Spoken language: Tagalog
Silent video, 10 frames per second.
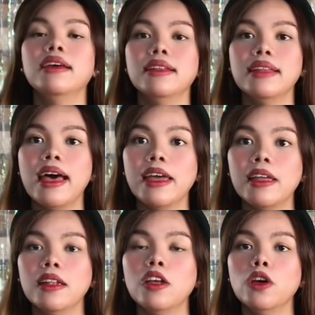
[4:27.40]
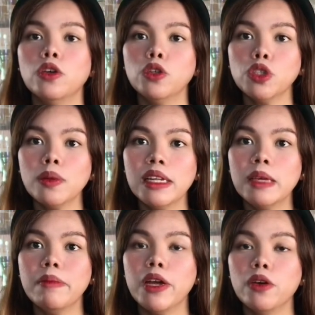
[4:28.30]
Dahil usually
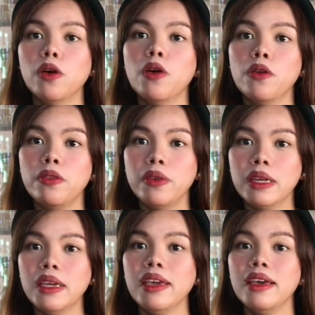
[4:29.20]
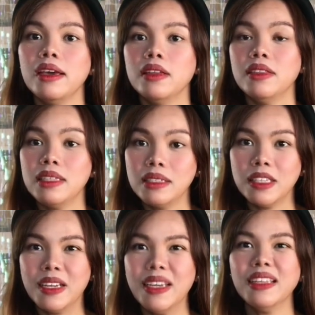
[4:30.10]
merong three
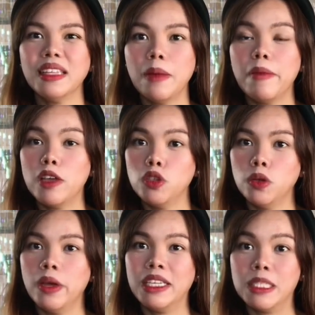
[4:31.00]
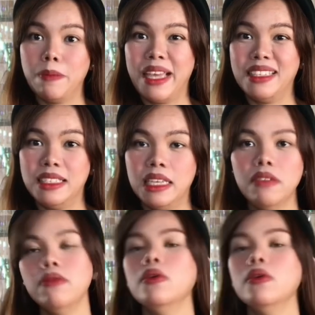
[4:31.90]
district na medyo expensive,